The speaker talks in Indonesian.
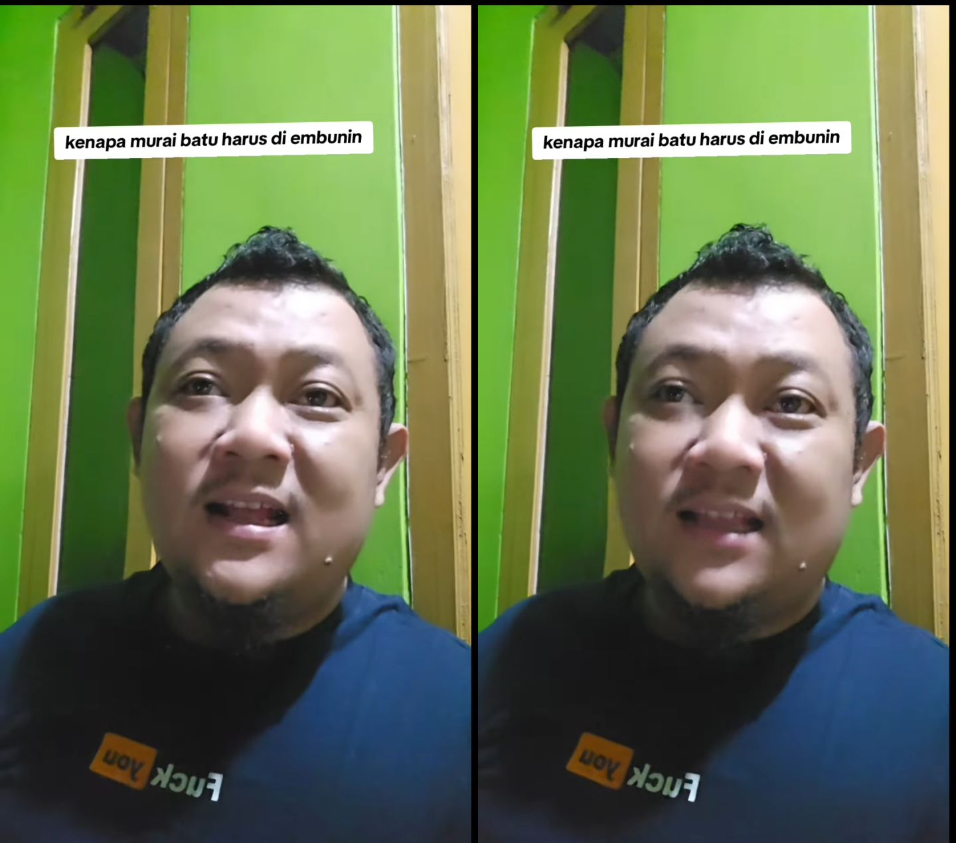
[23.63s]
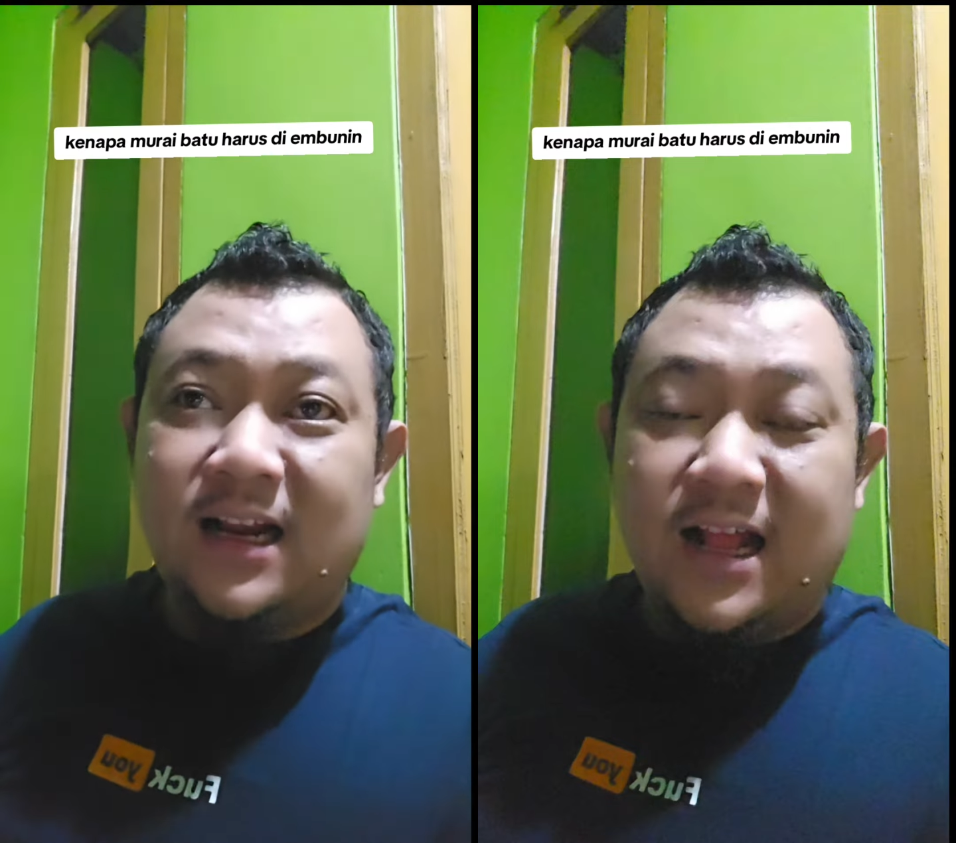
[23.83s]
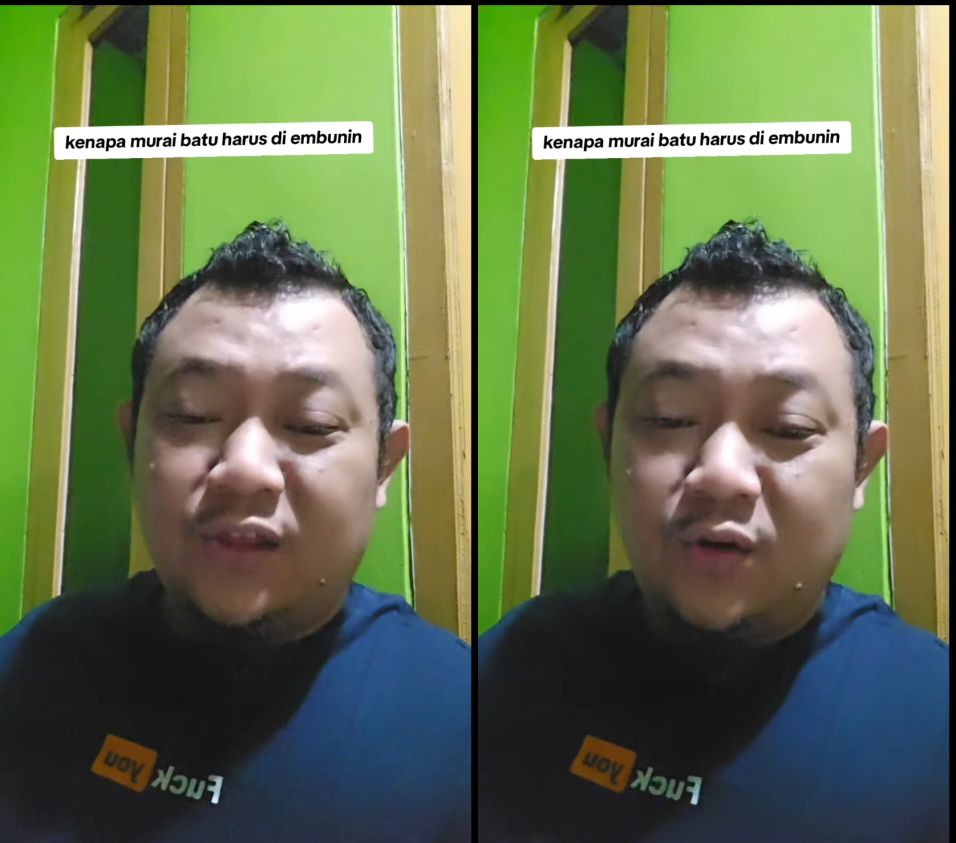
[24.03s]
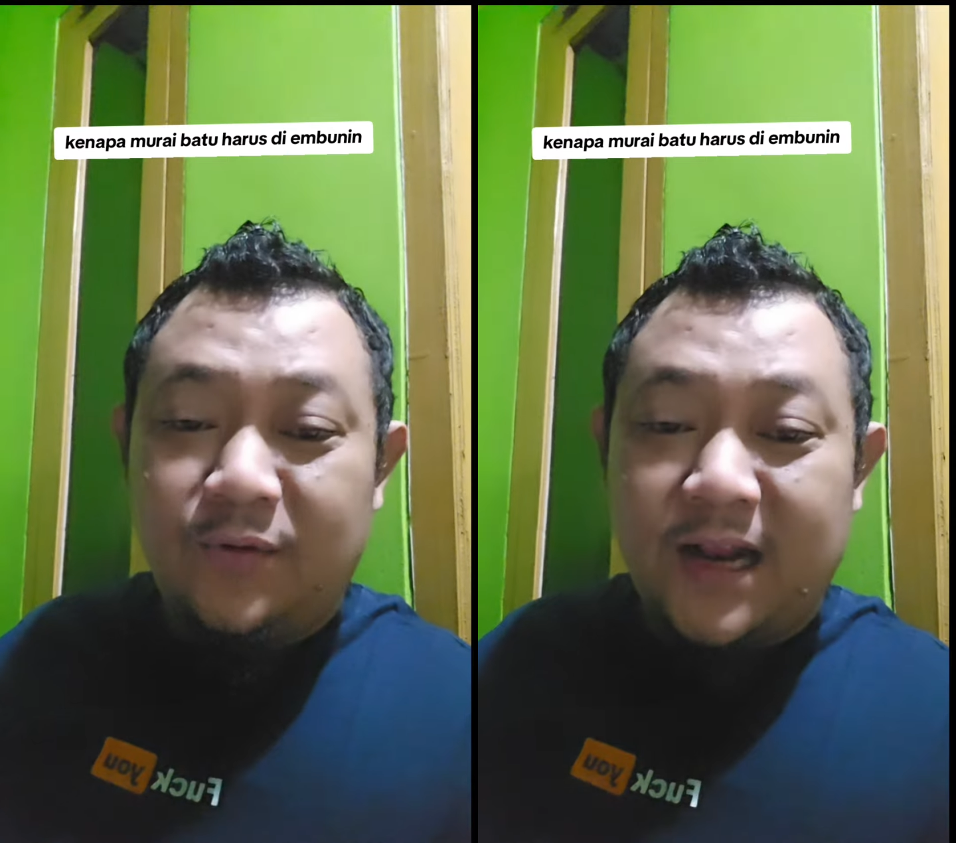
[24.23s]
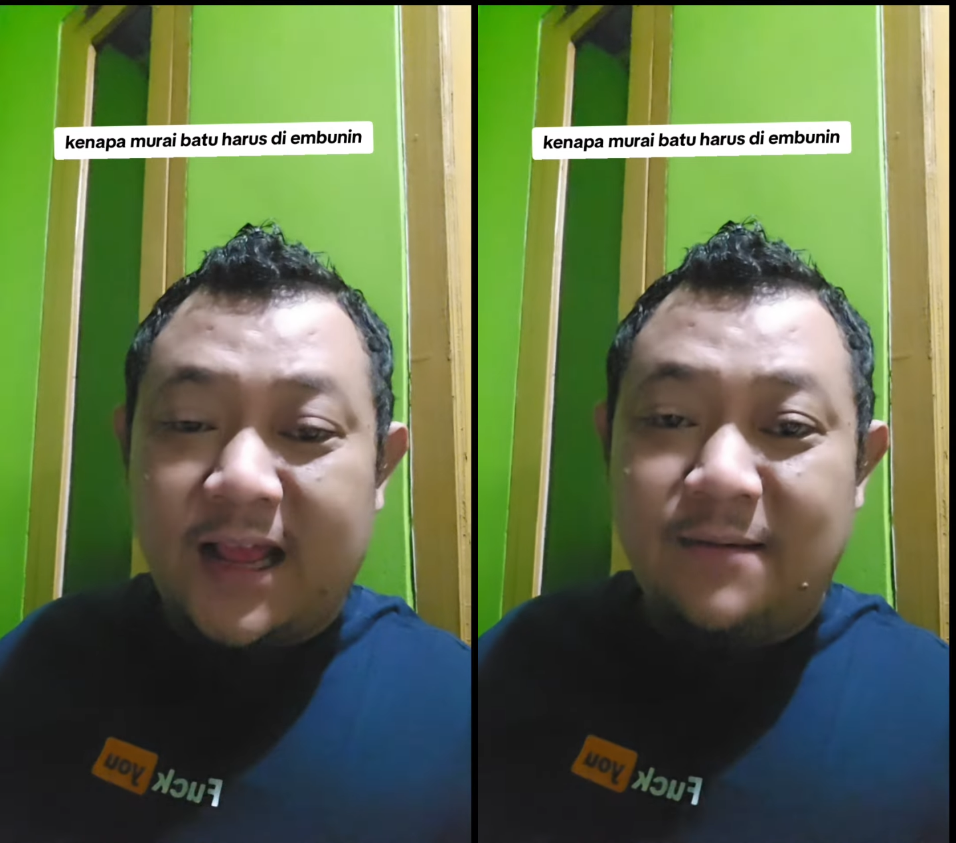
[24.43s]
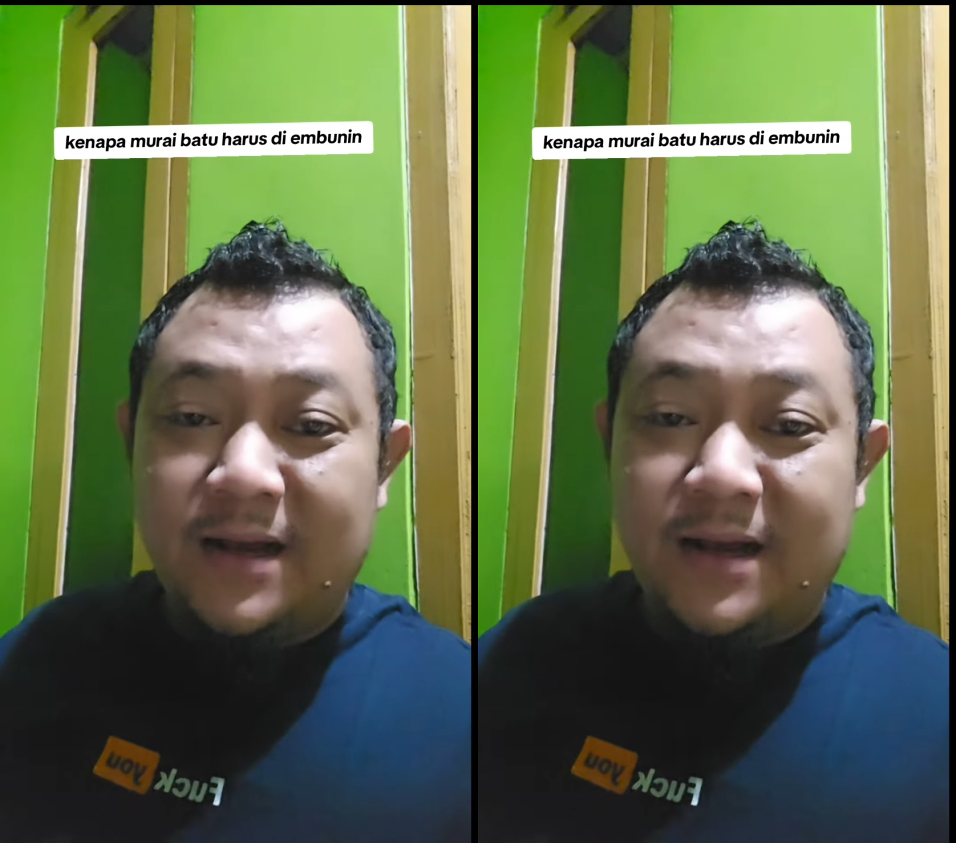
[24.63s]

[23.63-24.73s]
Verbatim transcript: Tergantung wilayah